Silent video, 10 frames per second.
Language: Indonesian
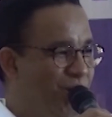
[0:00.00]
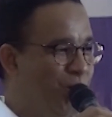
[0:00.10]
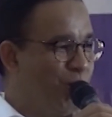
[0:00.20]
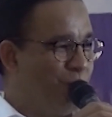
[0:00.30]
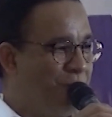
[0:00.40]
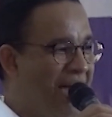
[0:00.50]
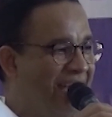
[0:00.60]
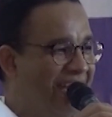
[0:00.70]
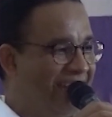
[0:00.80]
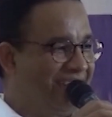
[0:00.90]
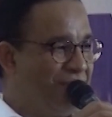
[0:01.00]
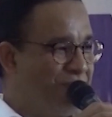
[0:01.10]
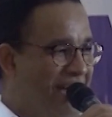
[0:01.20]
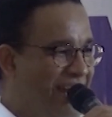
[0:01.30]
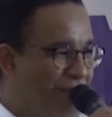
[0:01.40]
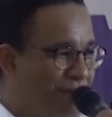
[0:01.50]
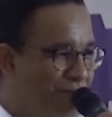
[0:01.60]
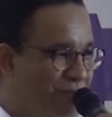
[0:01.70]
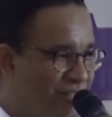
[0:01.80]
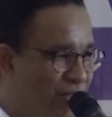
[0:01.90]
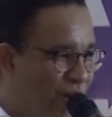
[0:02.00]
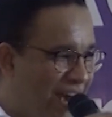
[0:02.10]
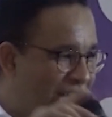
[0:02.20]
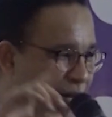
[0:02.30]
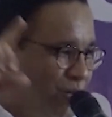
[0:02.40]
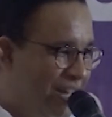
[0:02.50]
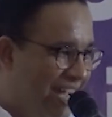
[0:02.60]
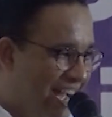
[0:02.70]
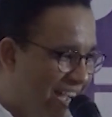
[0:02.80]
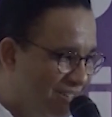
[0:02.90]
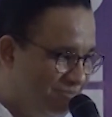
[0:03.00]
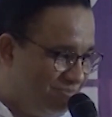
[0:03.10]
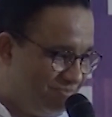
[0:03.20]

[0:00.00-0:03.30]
Maluku bangkit kembali mempesona dunia.